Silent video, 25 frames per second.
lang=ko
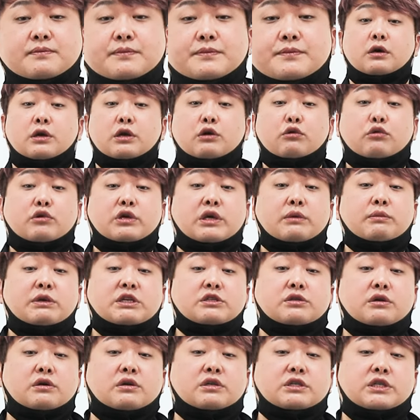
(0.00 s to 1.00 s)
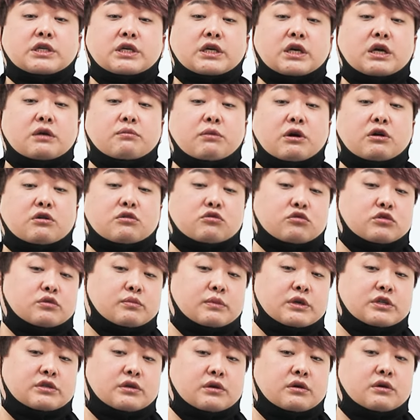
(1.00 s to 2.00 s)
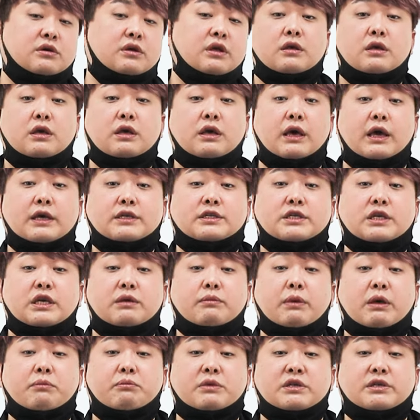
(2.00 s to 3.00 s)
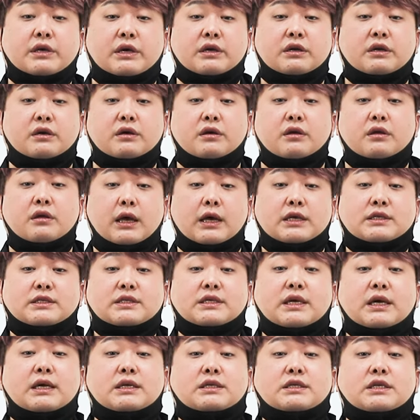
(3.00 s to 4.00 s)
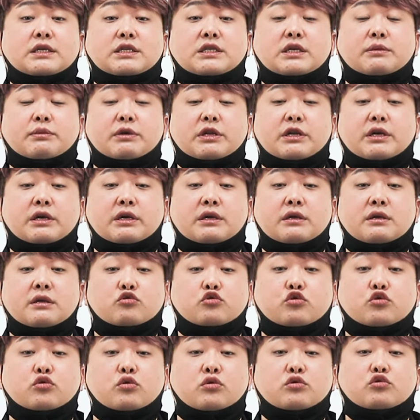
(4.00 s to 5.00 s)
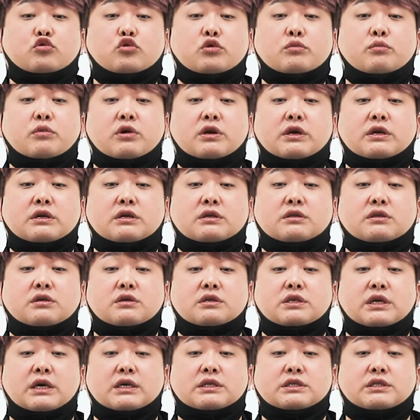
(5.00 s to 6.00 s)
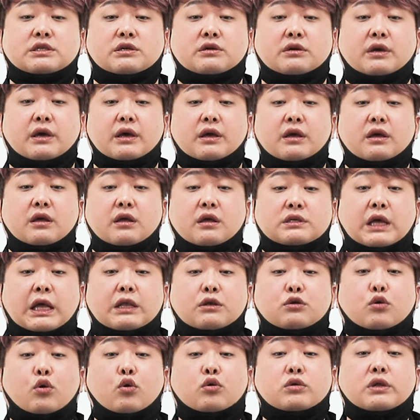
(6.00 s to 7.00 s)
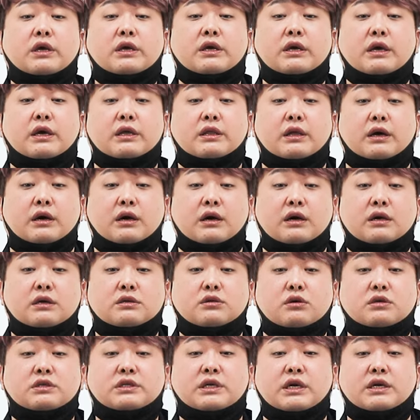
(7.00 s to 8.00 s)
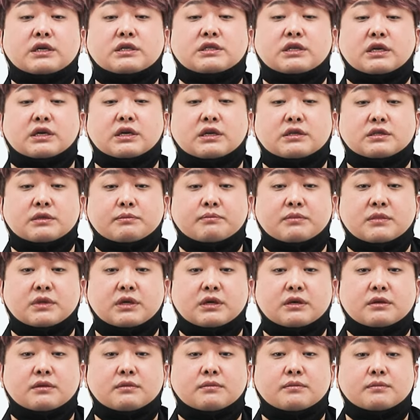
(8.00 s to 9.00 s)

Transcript: 그리고 김일성은 싱글벙글 웃으면서 이 S-200 e 미사일을 SR-71이 주로 출몰하는 등장 지역의 산 꼭대기에다가 설치하기 시작했습니다.